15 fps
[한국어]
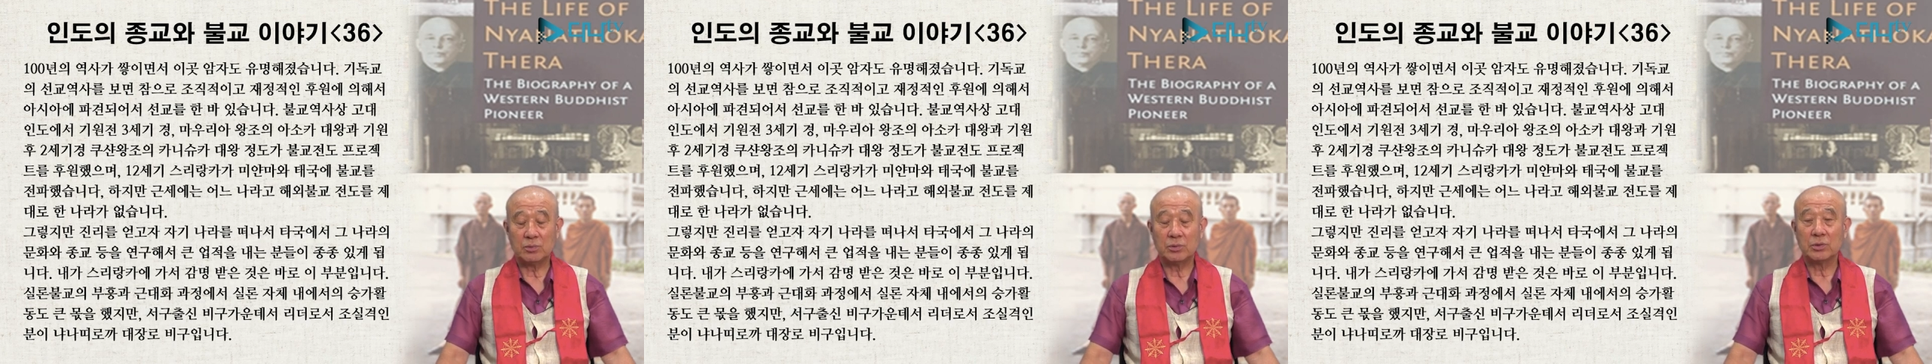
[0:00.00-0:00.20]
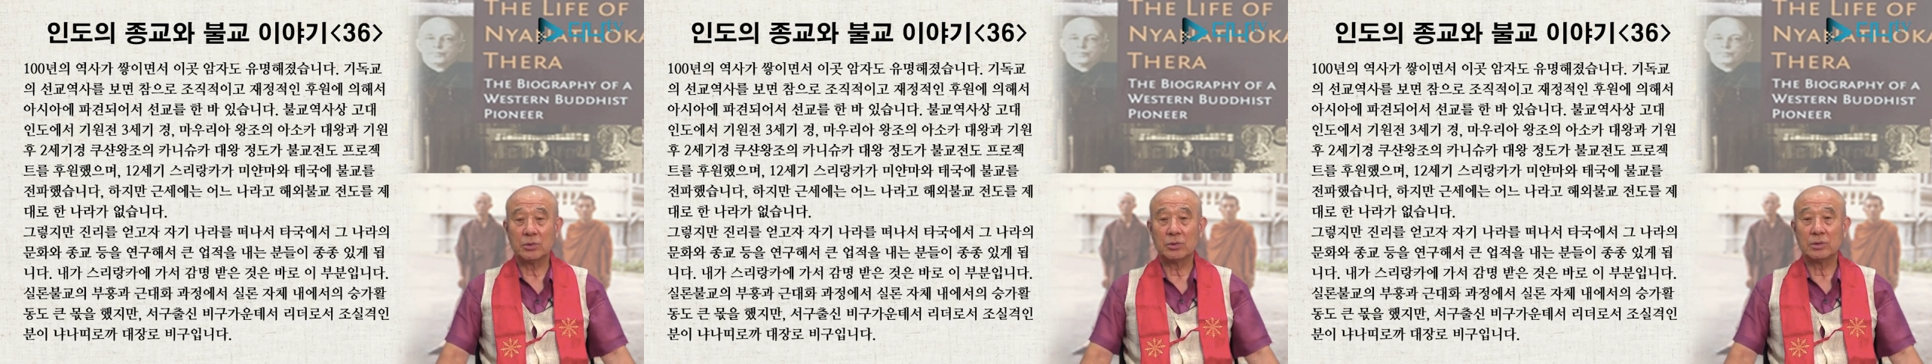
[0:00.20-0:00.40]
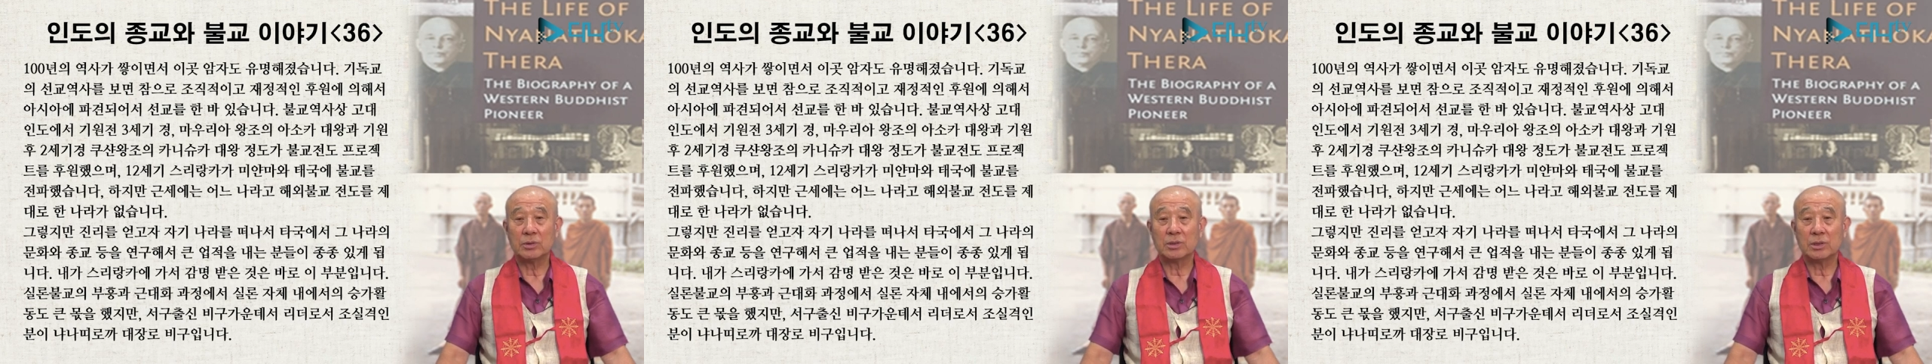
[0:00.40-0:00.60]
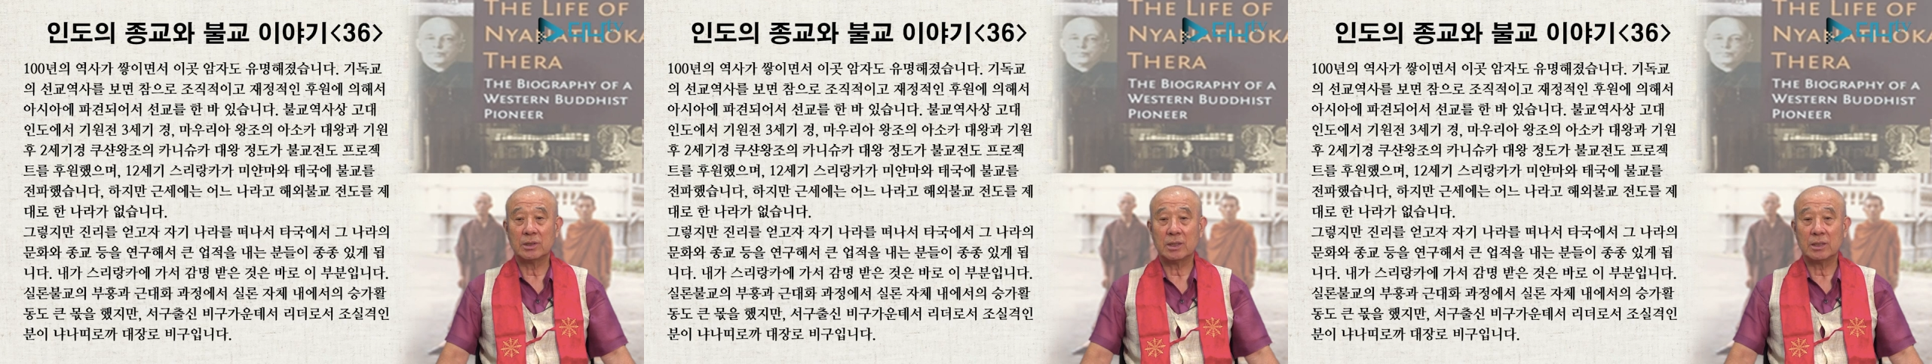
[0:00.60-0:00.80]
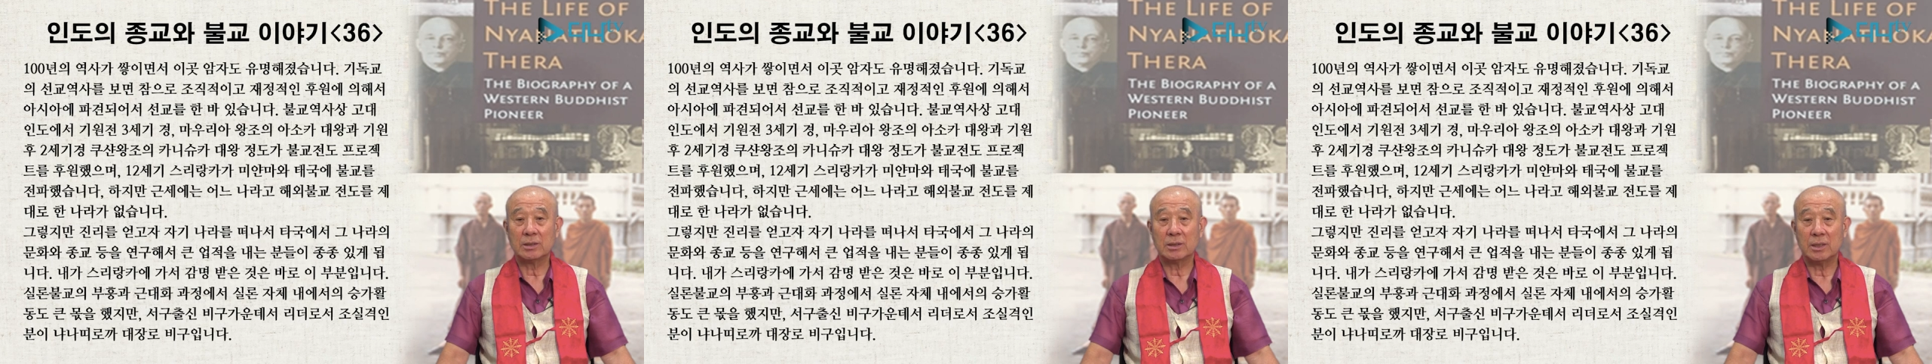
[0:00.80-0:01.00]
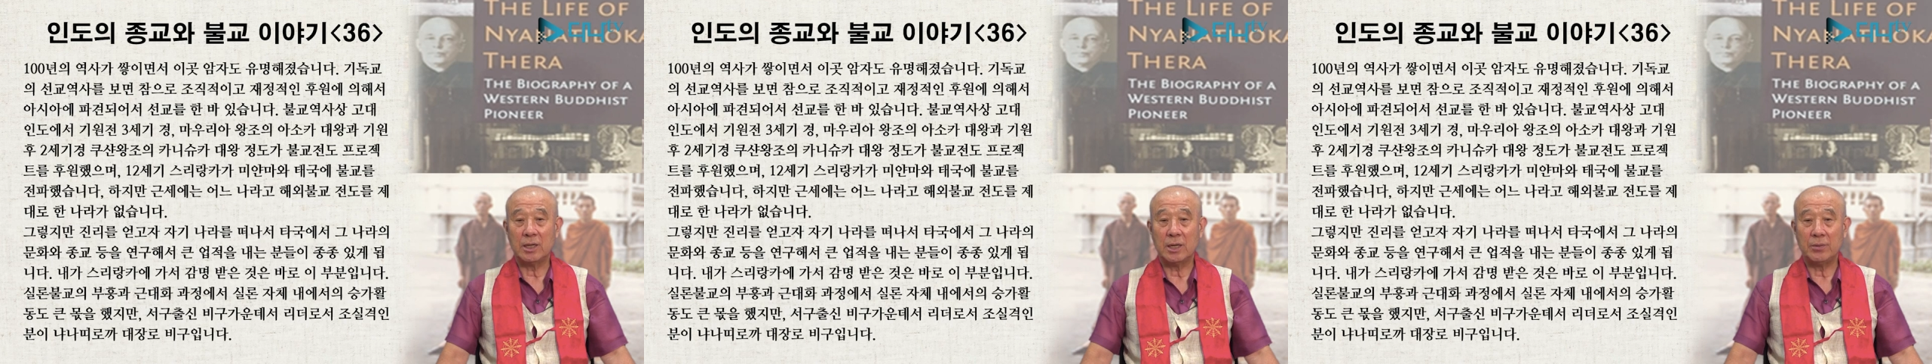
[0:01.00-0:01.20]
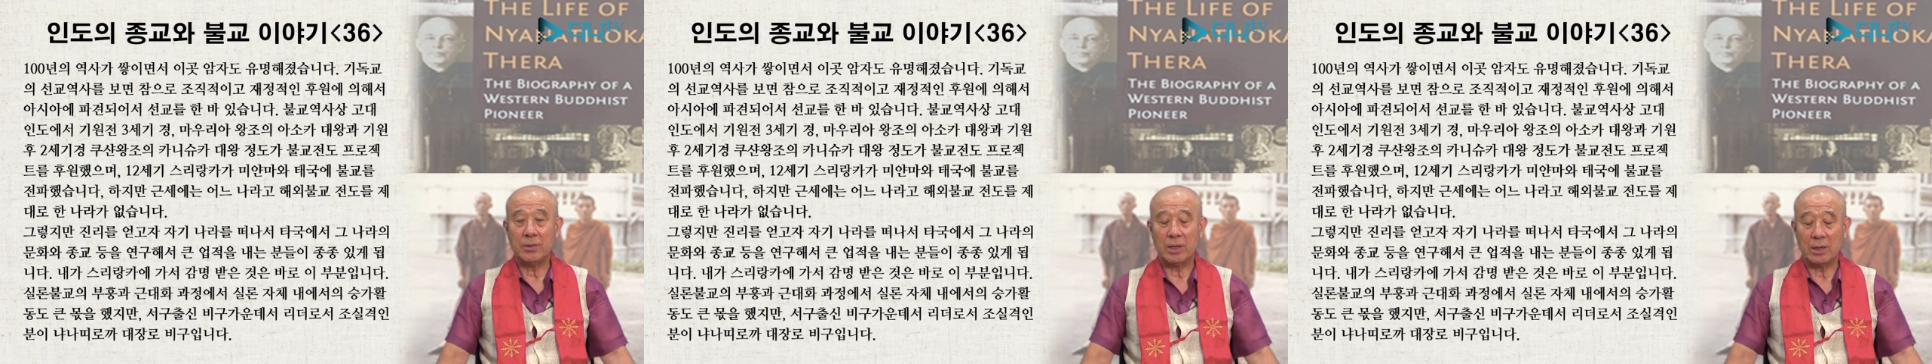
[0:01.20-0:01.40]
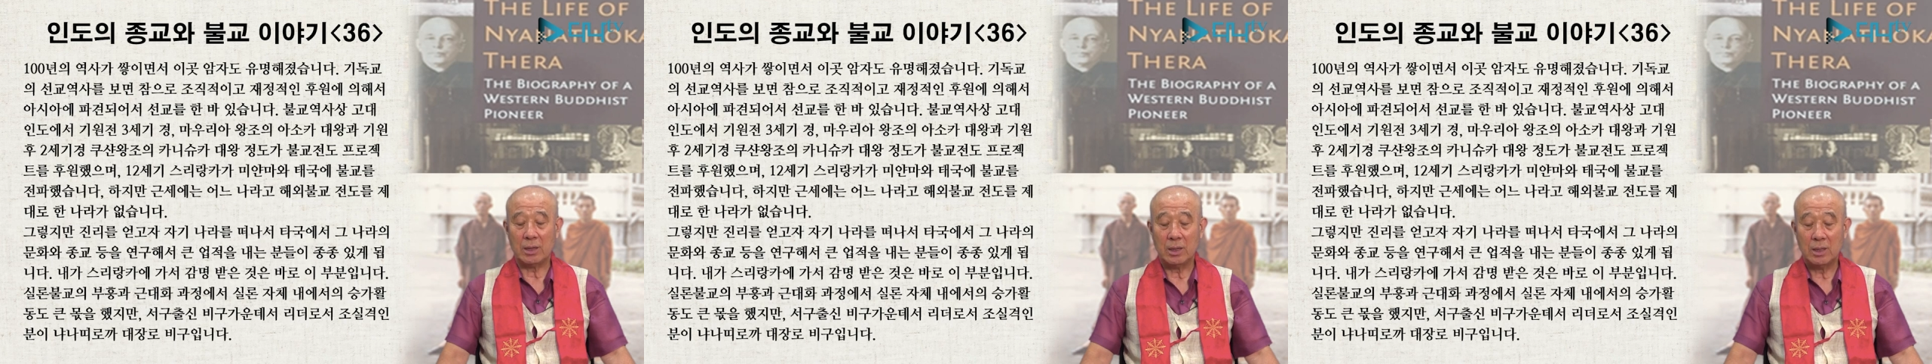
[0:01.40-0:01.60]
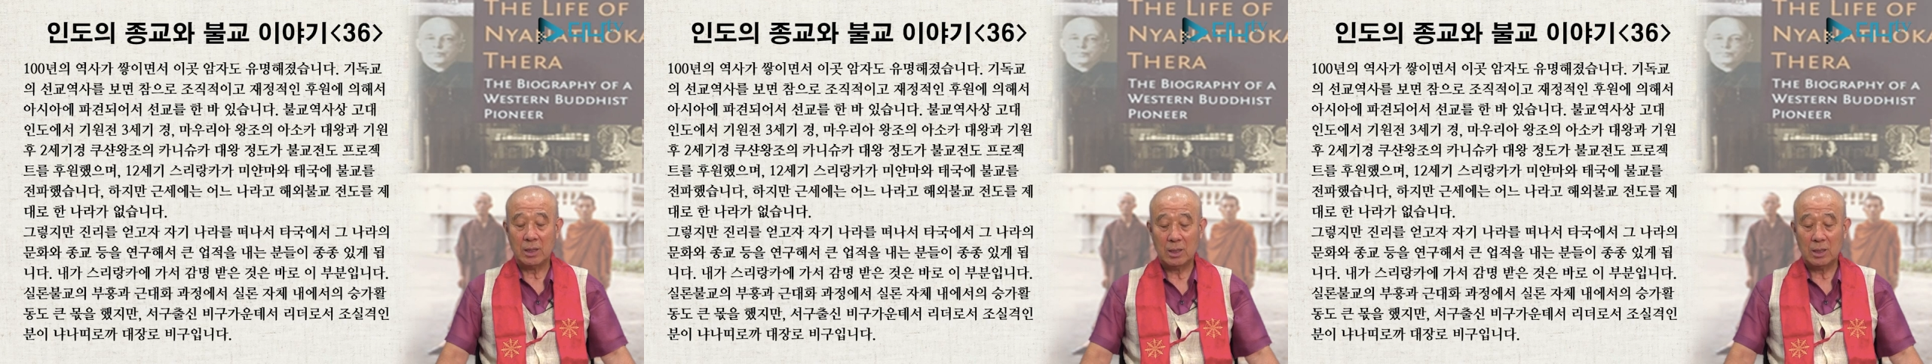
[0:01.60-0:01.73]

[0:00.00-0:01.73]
불교를 전하는 해외